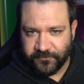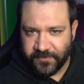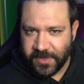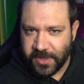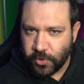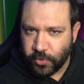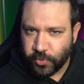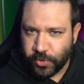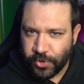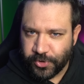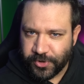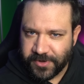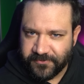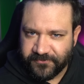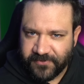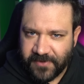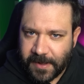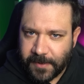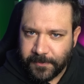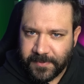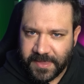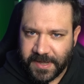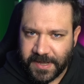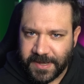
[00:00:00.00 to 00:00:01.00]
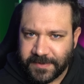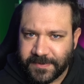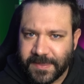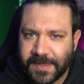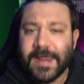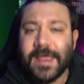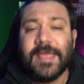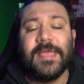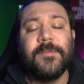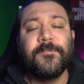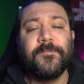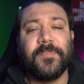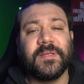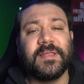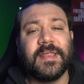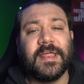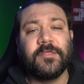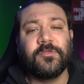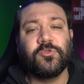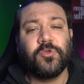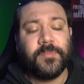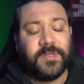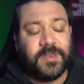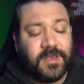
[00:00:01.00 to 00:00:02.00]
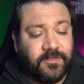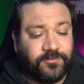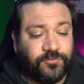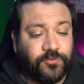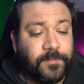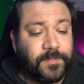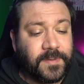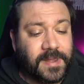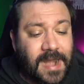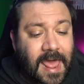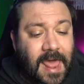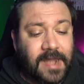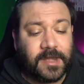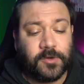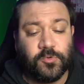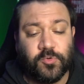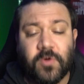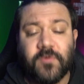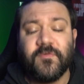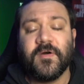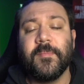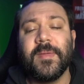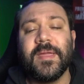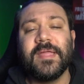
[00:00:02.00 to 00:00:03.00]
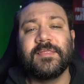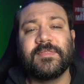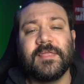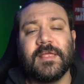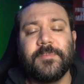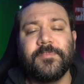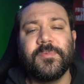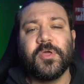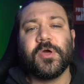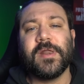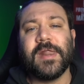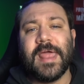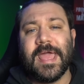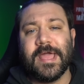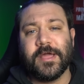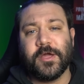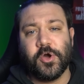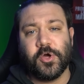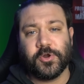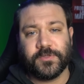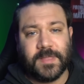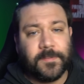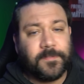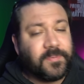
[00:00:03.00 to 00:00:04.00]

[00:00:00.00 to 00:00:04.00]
ovvero quello di farmi ridere impedendovi di superare nuovamente il mio record.